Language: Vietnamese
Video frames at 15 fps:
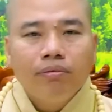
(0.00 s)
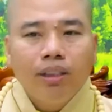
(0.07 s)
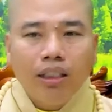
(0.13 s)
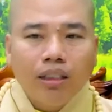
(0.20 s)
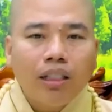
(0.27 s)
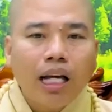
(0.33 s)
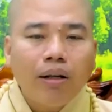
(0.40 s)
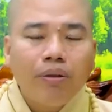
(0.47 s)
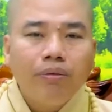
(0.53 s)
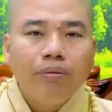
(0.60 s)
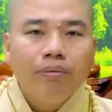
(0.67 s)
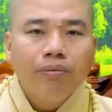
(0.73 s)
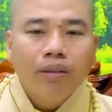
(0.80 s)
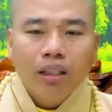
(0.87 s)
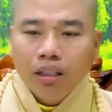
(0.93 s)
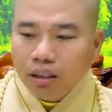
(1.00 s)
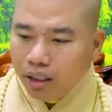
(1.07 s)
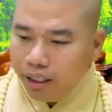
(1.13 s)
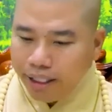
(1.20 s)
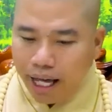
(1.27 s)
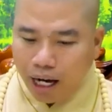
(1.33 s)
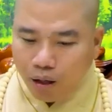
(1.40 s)
vì sao
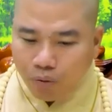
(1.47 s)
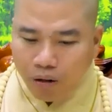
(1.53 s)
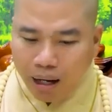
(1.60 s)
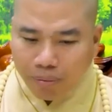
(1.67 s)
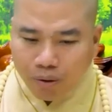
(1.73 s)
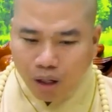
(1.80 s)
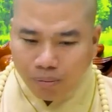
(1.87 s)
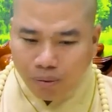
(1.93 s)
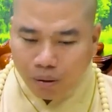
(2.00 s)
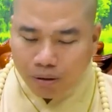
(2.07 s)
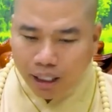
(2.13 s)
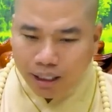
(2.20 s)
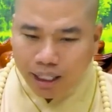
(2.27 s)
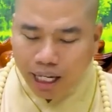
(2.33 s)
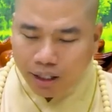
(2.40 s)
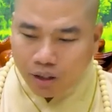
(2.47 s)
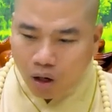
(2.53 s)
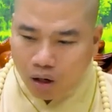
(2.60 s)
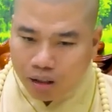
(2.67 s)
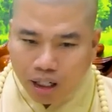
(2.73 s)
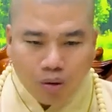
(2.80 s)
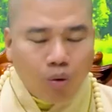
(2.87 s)
vì đạo pháp có một cái vai
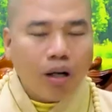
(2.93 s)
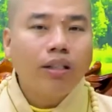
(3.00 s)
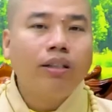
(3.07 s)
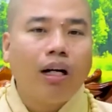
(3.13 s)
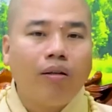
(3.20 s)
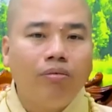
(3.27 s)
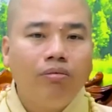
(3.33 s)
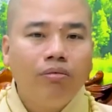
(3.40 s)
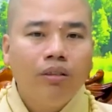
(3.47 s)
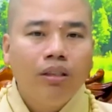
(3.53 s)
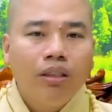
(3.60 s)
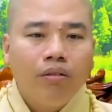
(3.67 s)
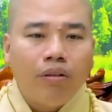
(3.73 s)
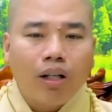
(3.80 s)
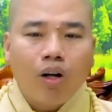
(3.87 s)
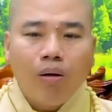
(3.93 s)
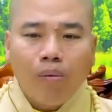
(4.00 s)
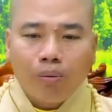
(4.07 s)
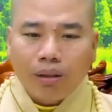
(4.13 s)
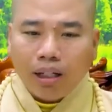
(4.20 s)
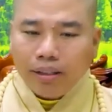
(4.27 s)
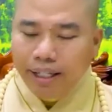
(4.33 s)
trò rất quan trọng và có
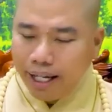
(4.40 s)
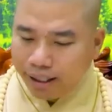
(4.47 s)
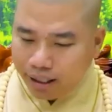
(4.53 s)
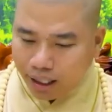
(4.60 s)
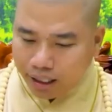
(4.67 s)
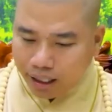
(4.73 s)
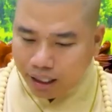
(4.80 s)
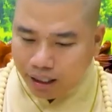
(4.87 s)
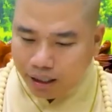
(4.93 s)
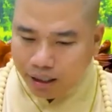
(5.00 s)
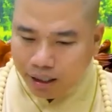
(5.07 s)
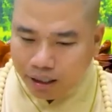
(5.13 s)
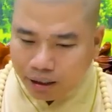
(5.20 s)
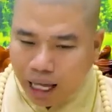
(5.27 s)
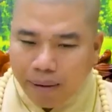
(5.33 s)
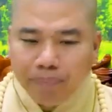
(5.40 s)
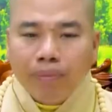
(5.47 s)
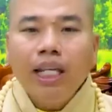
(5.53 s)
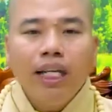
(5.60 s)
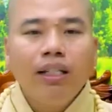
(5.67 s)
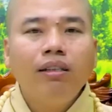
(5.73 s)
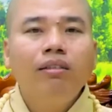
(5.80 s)
một thời gian cực kỳ thâm
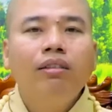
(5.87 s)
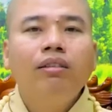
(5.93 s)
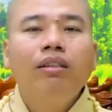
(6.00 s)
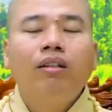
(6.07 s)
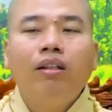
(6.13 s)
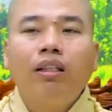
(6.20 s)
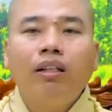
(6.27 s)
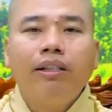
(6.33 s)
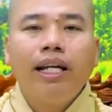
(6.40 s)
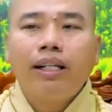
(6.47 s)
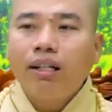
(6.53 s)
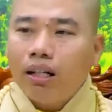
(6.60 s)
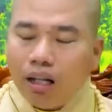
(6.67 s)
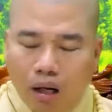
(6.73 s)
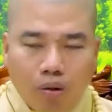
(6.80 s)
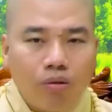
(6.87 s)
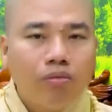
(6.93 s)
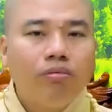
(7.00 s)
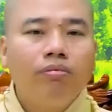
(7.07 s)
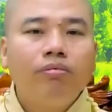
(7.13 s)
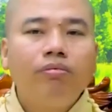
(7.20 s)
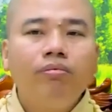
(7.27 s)
niên có thời gian rất lâu
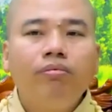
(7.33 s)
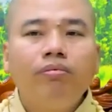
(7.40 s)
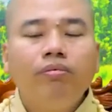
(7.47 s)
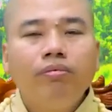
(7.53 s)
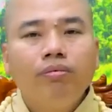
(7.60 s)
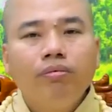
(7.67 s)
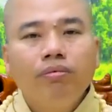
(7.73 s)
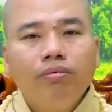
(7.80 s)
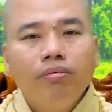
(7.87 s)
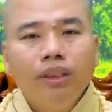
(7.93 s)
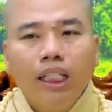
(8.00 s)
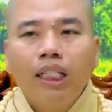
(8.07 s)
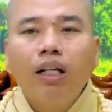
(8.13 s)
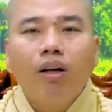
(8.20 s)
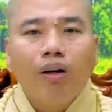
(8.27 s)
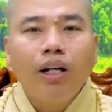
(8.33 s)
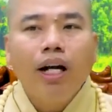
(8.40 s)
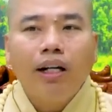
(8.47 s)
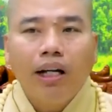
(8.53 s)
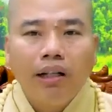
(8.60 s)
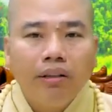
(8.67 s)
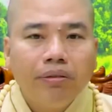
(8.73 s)
với cái cõi
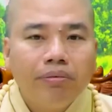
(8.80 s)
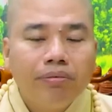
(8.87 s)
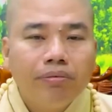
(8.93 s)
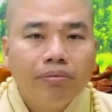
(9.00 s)
đời này